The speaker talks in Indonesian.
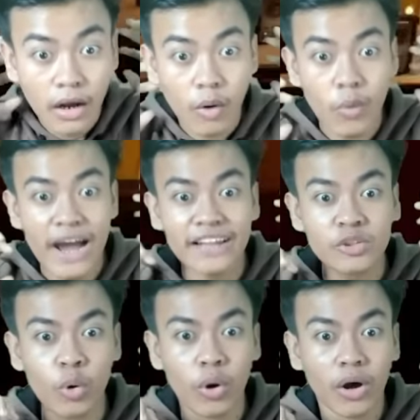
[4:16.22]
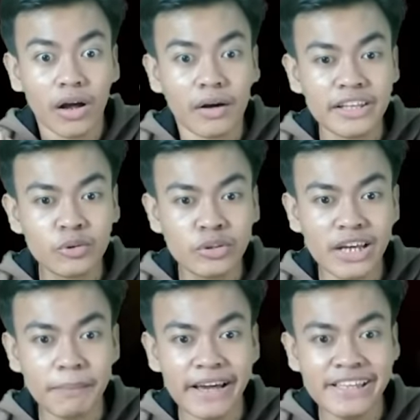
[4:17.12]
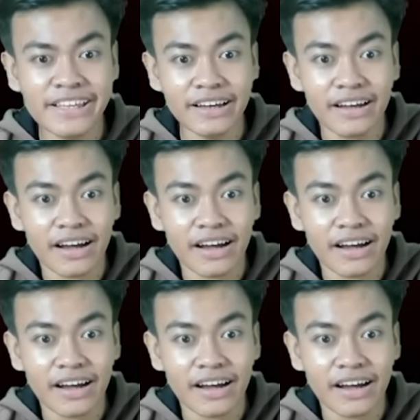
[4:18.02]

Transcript: Waduh Itu dia bayinya